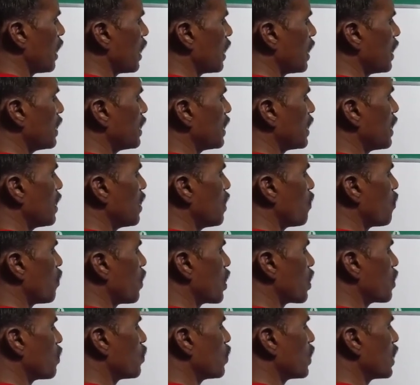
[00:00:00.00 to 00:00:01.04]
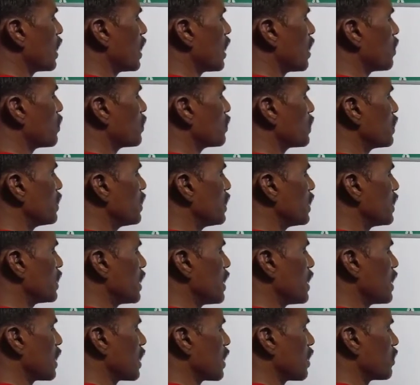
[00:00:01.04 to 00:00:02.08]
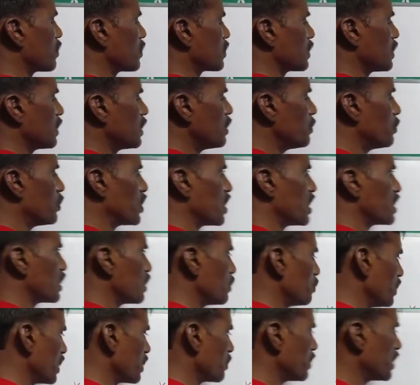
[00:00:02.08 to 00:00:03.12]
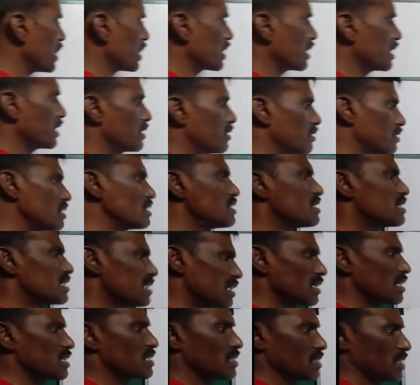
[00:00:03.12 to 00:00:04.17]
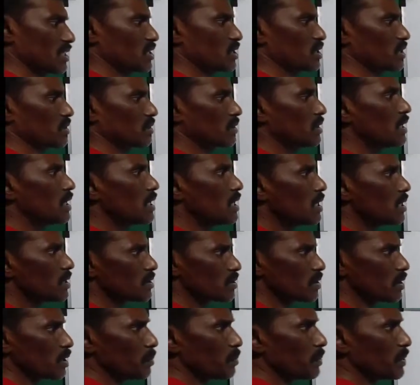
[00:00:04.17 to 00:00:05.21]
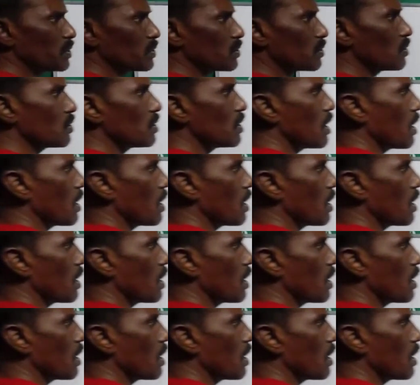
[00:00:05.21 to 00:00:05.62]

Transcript: అలానే ఒక్క ఓ ఇలా ఉంటుంది కే ఇలా ఉంటుంది ఇది పొటాషియం పర్మాంగనేట్ యొక్క జనరల్ స్ట్రక్చర్ సో ఇప్పుడు